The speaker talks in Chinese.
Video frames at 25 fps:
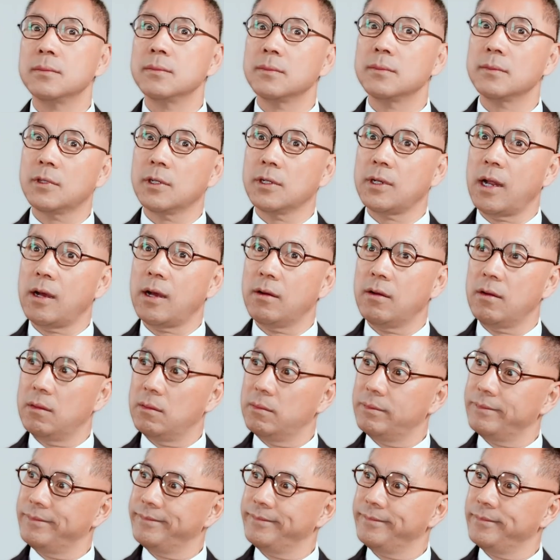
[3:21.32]
这然
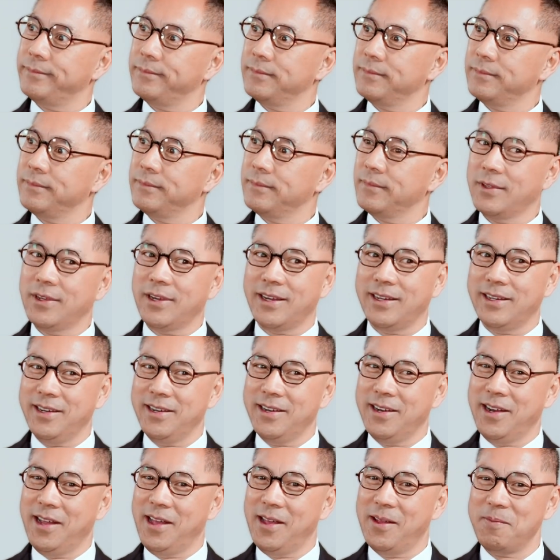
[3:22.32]
后就很
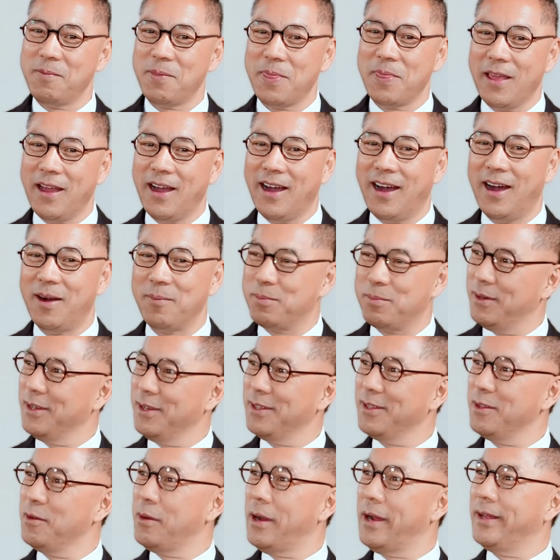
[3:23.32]
认真啊，脖
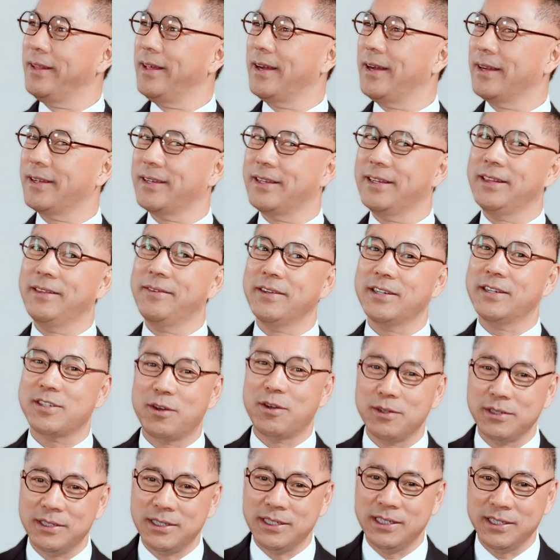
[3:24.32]
子歪了，跟他妈
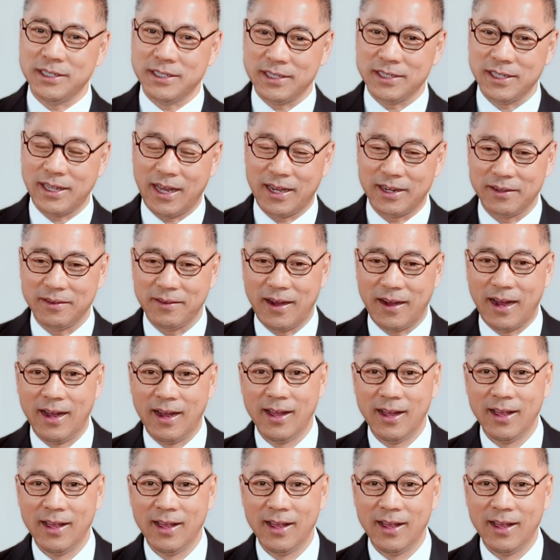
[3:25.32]
烧鸡似的，是吧？